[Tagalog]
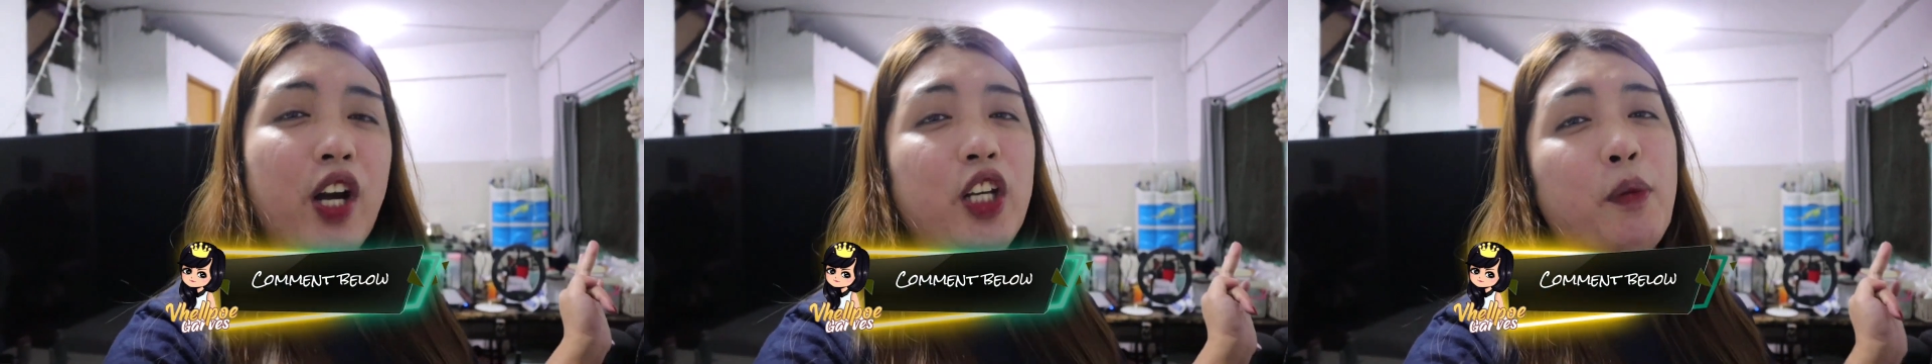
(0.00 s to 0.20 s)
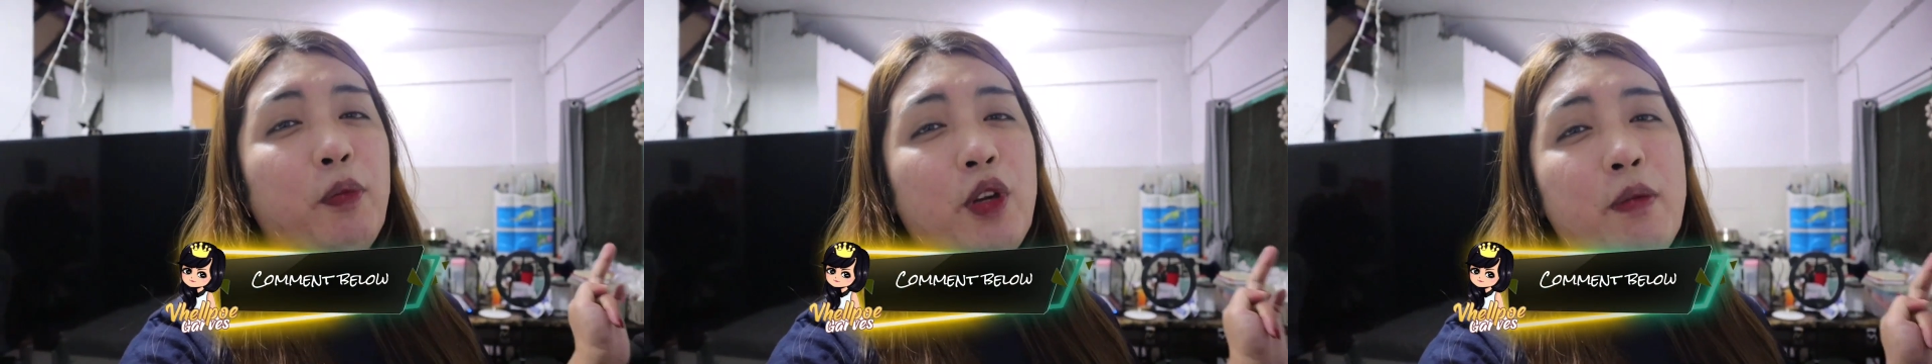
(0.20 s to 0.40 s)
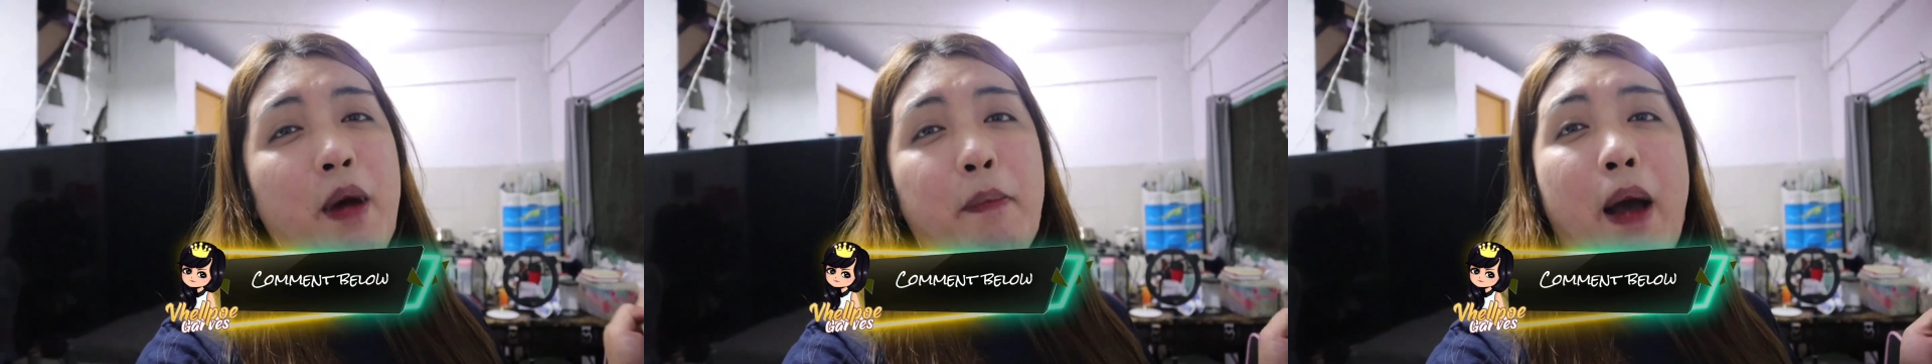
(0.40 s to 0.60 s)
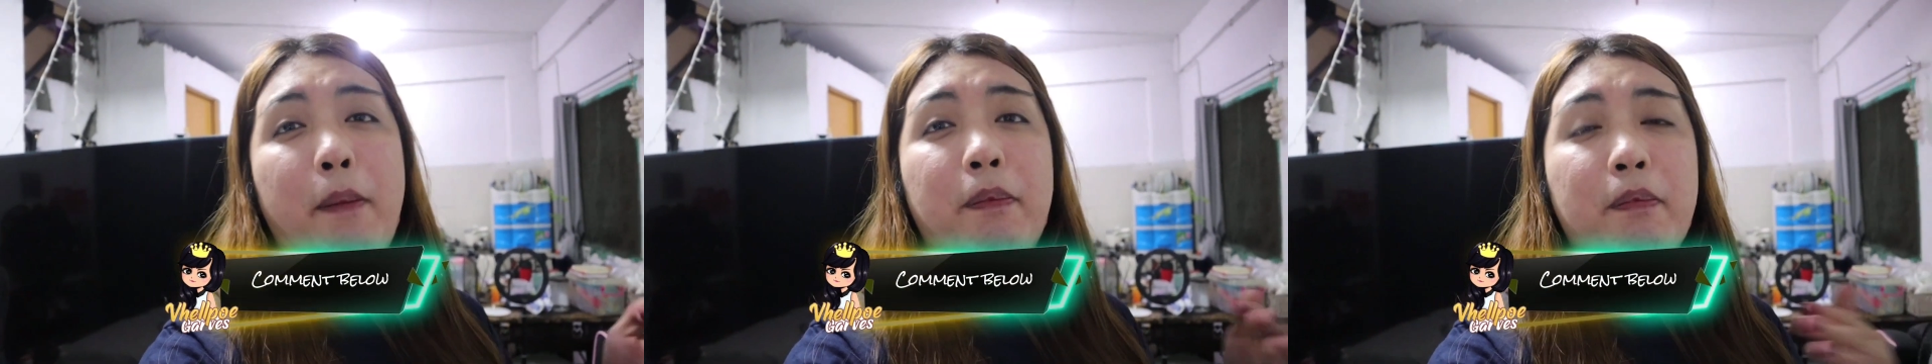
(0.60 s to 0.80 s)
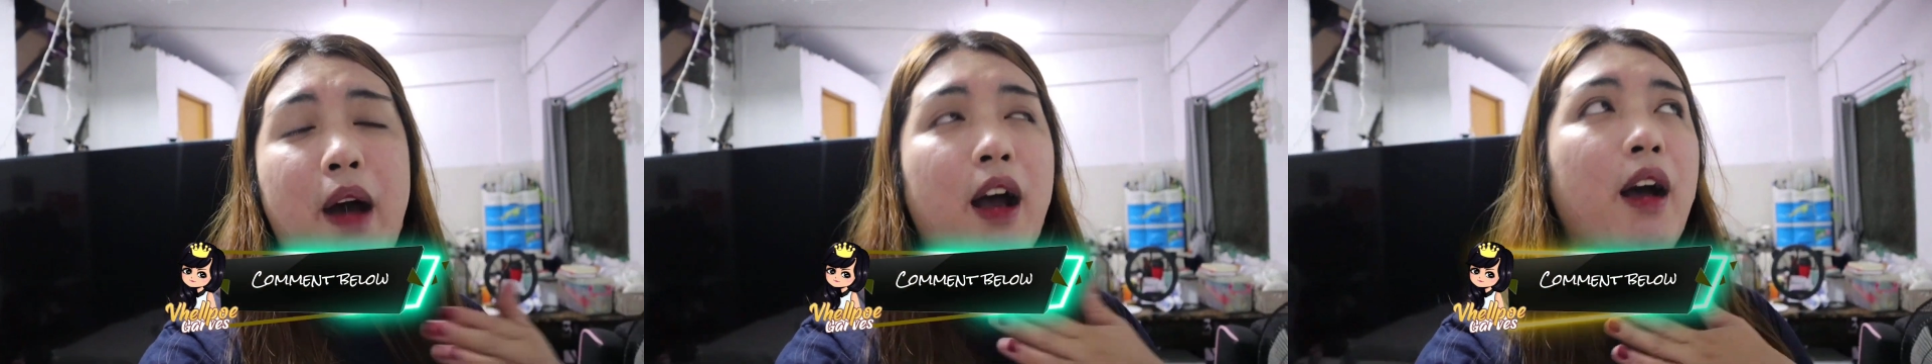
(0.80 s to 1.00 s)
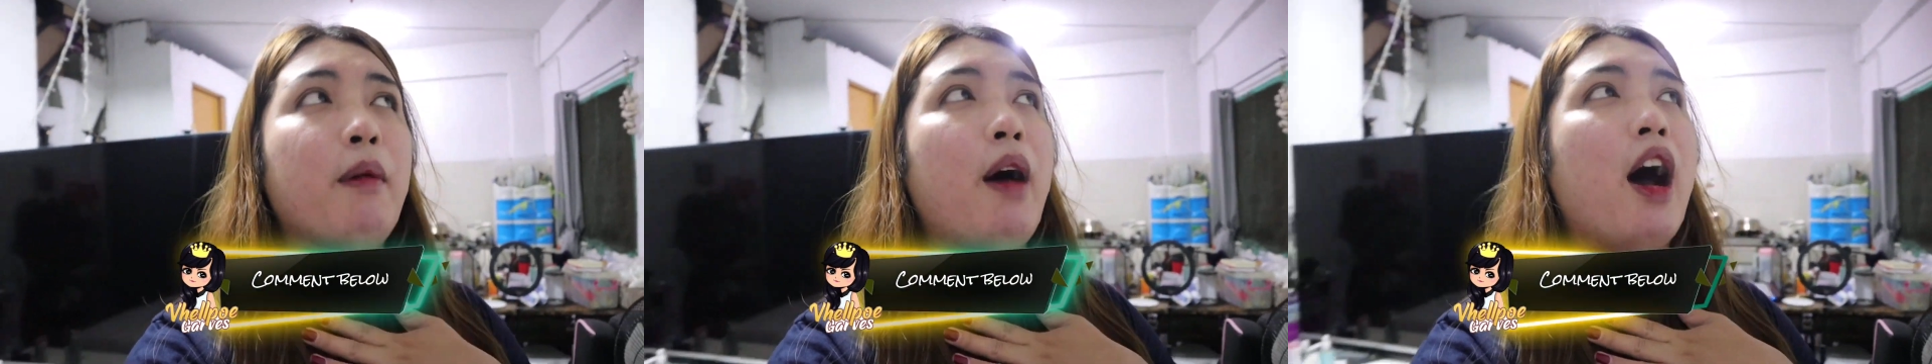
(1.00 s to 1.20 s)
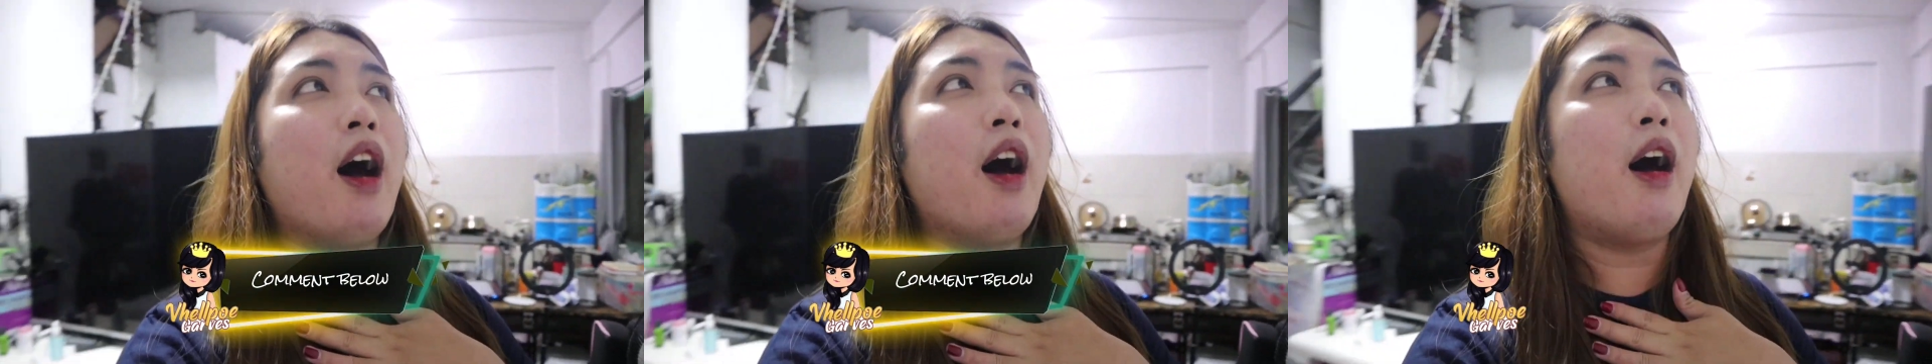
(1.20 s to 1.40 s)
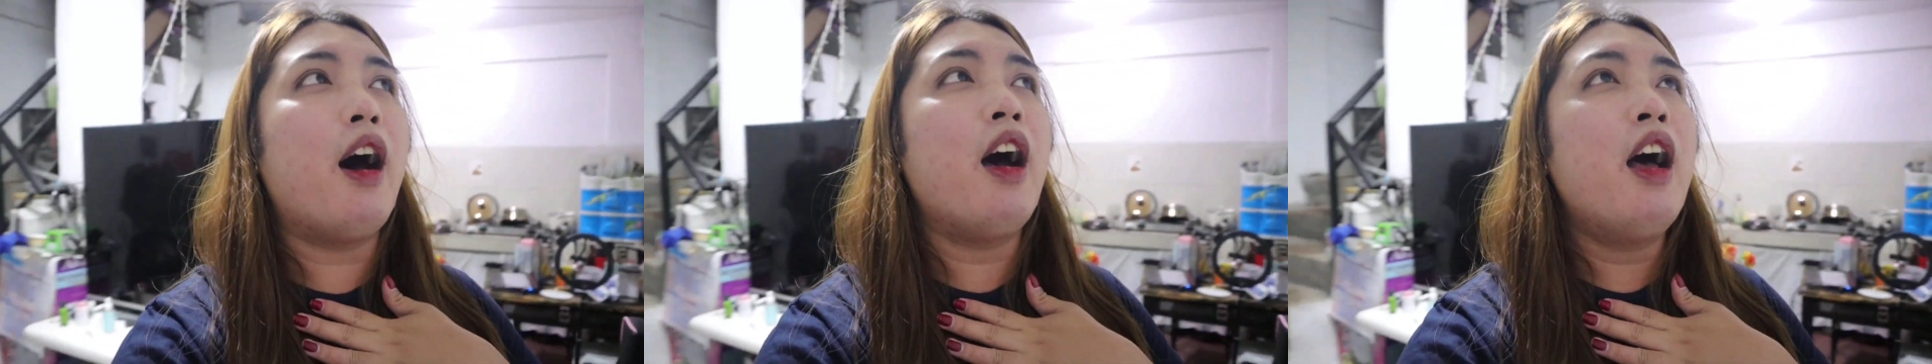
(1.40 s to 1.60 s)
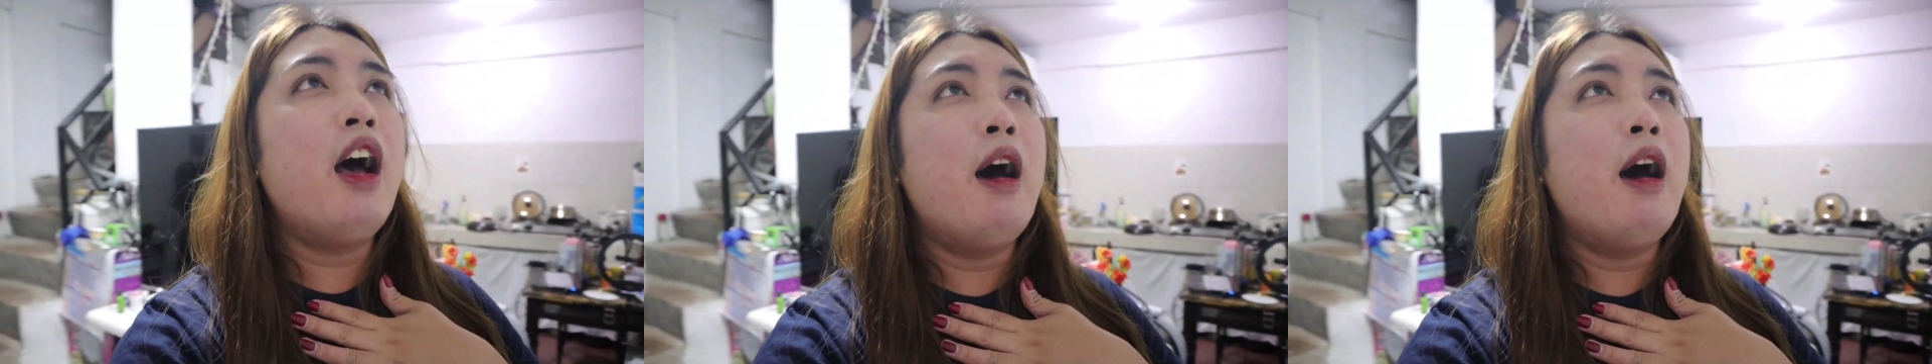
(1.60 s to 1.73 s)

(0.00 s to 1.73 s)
kung ano po yung mapa, ma, uh, ah,